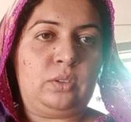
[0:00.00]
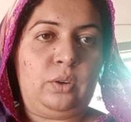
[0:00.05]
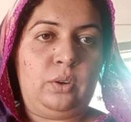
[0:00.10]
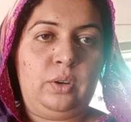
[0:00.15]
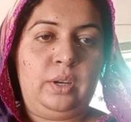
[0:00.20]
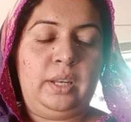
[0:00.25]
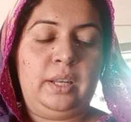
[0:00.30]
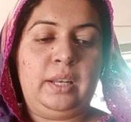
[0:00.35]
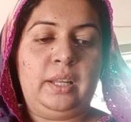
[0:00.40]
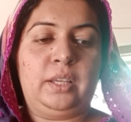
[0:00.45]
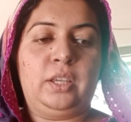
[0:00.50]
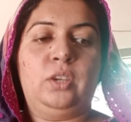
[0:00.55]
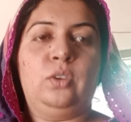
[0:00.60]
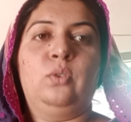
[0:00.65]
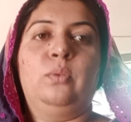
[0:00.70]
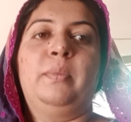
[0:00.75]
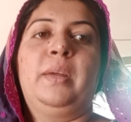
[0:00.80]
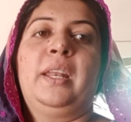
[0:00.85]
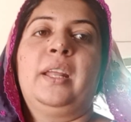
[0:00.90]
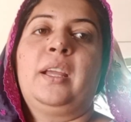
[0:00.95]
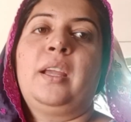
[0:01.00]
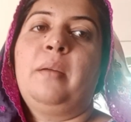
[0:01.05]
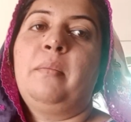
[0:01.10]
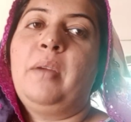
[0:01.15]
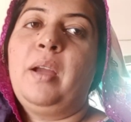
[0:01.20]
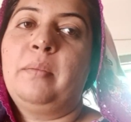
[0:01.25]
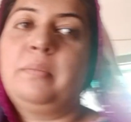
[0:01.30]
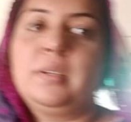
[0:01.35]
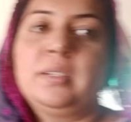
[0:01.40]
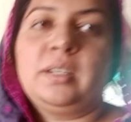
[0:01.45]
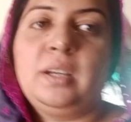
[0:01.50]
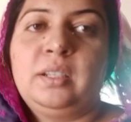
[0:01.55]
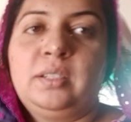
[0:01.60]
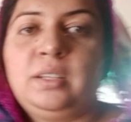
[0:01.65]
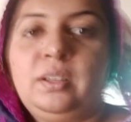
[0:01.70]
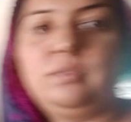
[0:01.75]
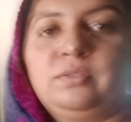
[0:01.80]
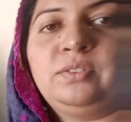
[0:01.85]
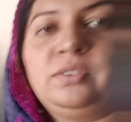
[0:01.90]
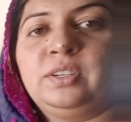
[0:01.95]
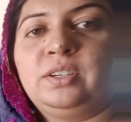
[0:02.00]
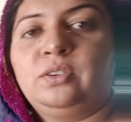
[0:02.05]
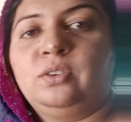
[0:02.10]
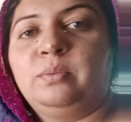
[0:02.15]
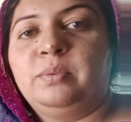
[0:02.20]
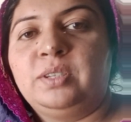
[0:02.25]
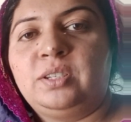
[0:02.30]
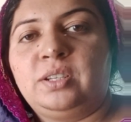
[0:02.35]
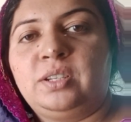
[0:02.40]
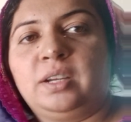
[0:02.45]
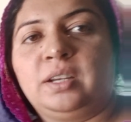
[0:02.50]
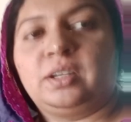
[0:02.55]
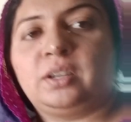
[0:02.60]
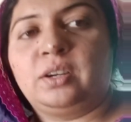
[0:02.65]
खोलने लगी हूँ मैंने कहा मैं आपके साथ ये वीडियो भी शेयर